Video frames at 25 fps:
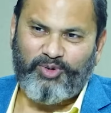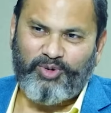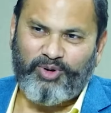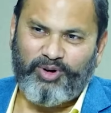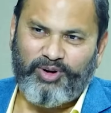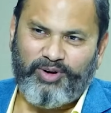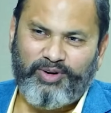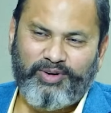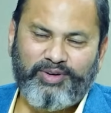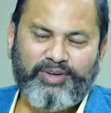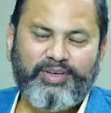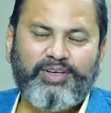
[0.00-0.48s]

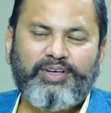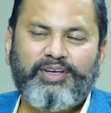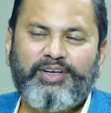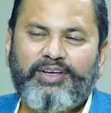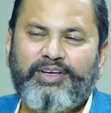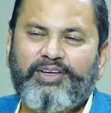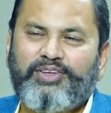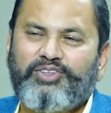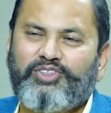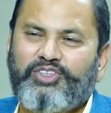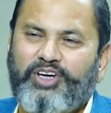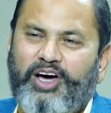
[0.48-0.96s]
అనుకున్నాడు
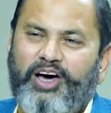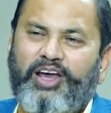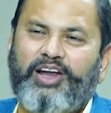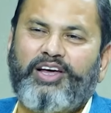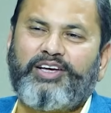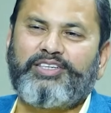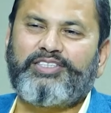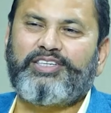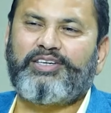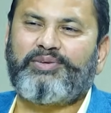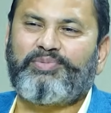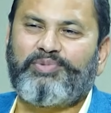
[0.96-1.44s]

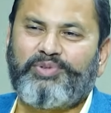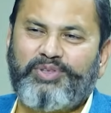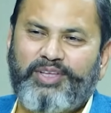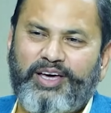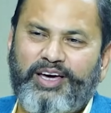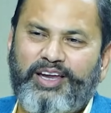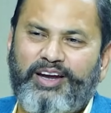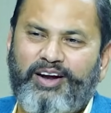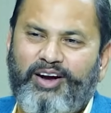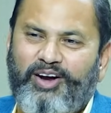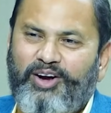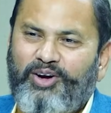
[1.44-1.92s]
చాలాసేపు
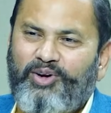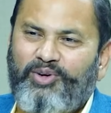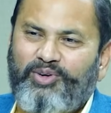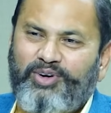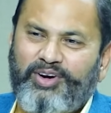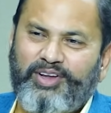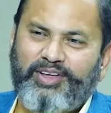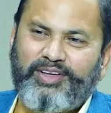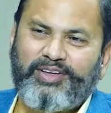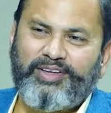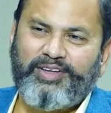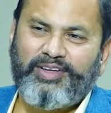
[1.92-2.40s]
ధ్యానంలో
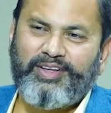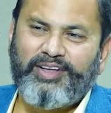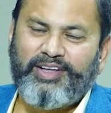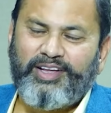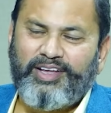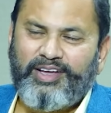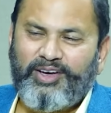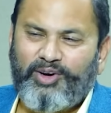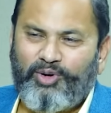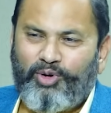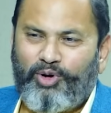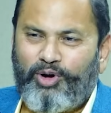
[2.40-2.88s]
ఉండి
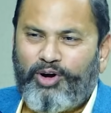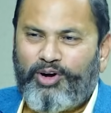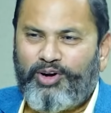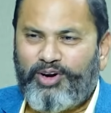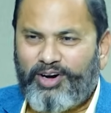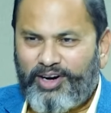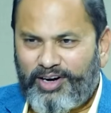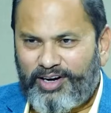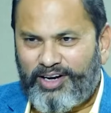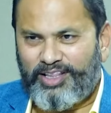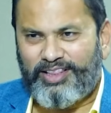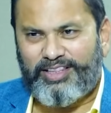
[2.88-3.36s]
ఓ
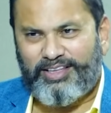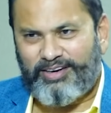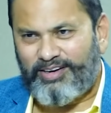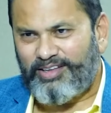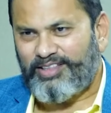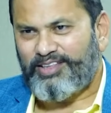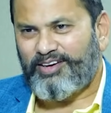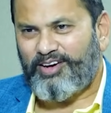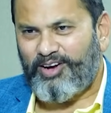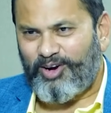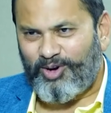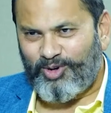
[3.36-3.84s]
రెండు గంటల
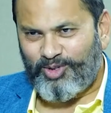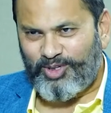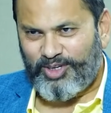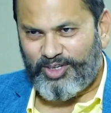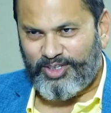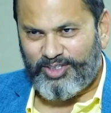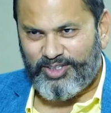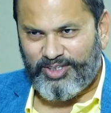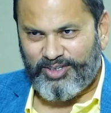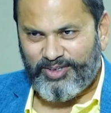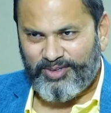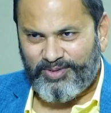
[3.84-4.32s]
తర్వాత కళ్ళు
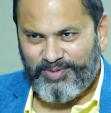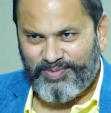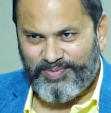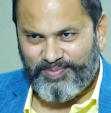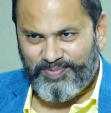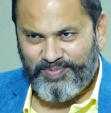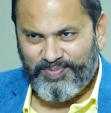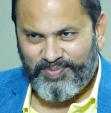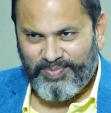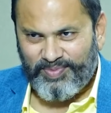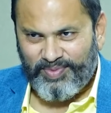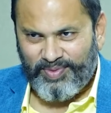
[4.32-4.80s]
తెరిచాడు
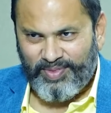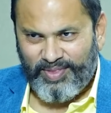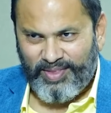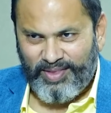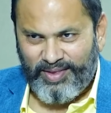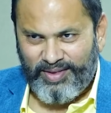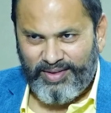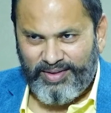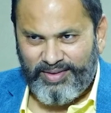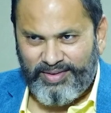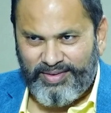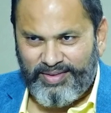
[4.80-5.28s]

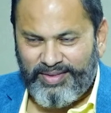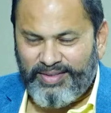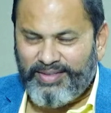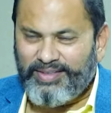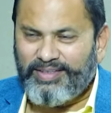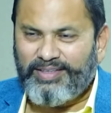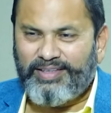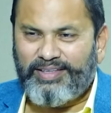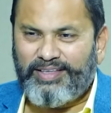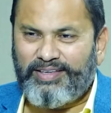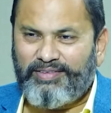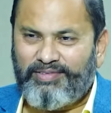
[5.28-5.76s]

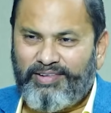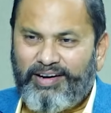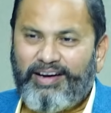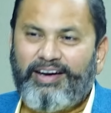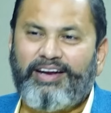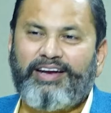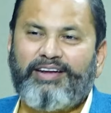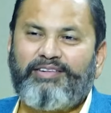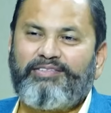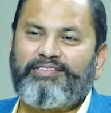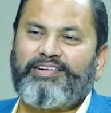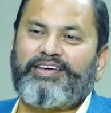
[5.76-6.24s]
ఈ
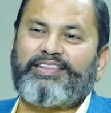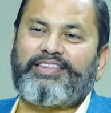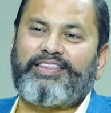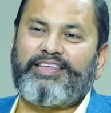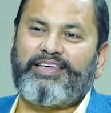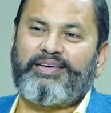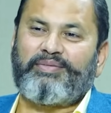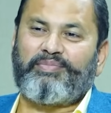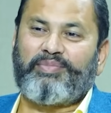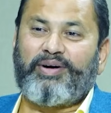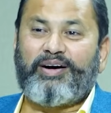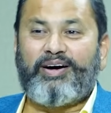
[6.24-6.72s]
వెళ్ళిన
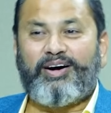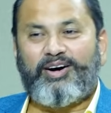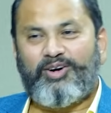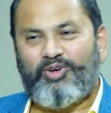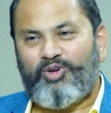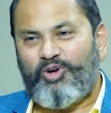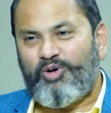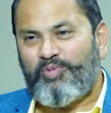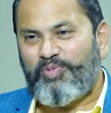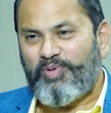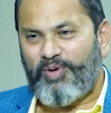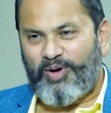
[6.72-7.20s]
వ్యక్తి
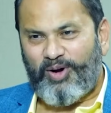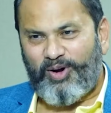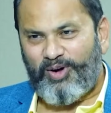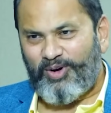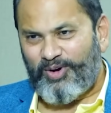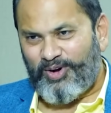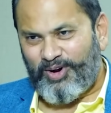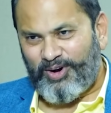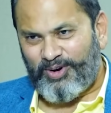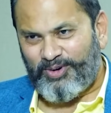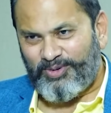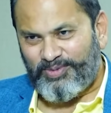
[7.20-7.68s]
మహాకోపంలో
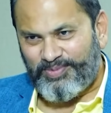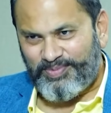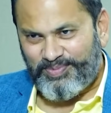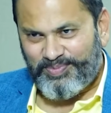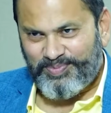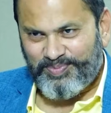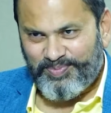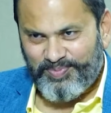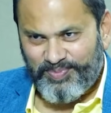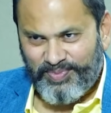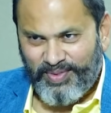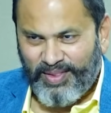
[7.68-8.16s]
ఉన్నాడు
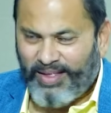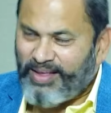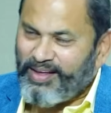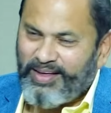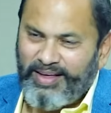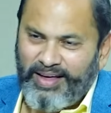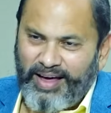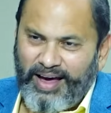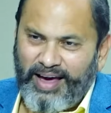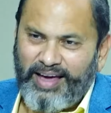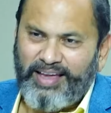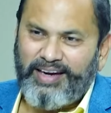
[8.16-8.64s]

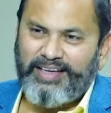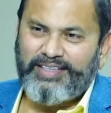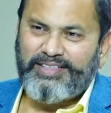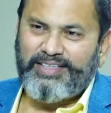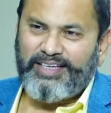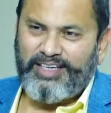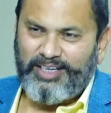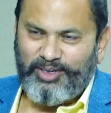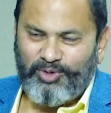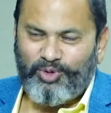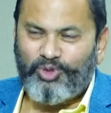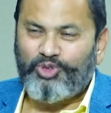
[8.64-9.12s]
అయినా
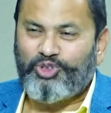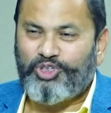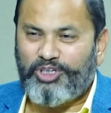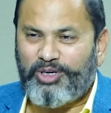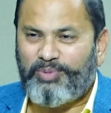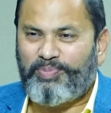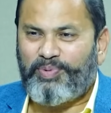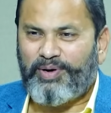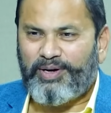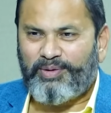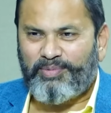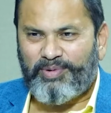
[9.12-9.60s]
సరే
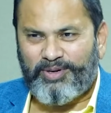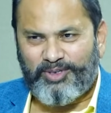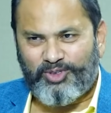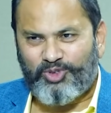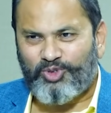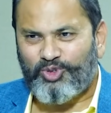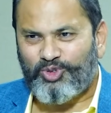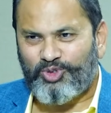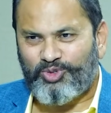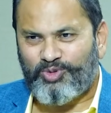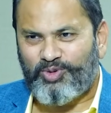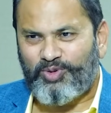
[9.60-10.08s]
వచ్చిన పని మనం
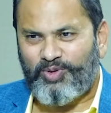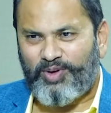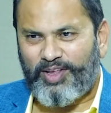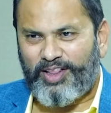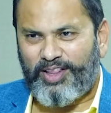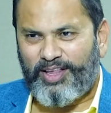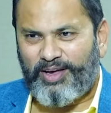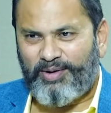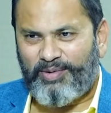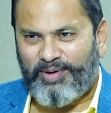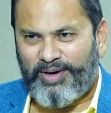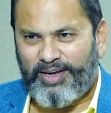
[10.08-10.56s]
చూసుకుని
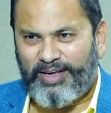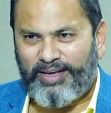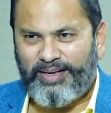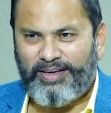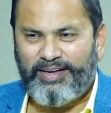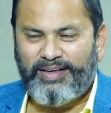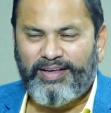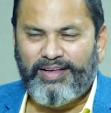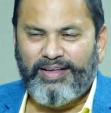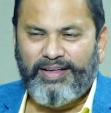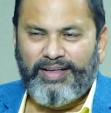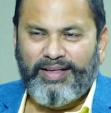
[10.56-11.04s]
వెళ్దామని
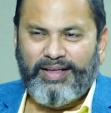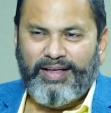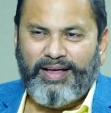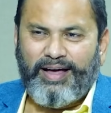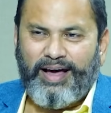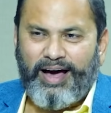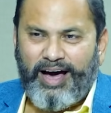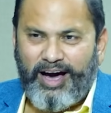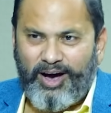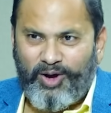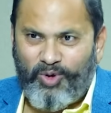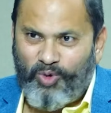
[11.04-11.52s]

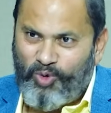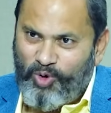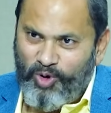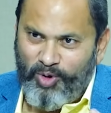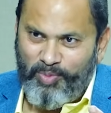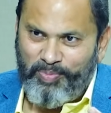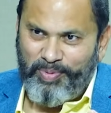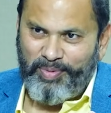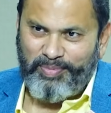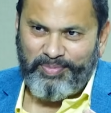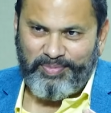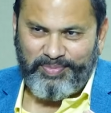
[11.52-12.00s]
ఆ
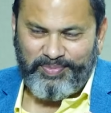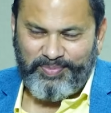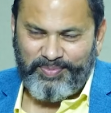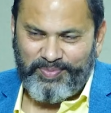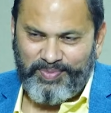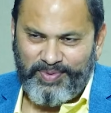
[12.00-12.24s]
కోపం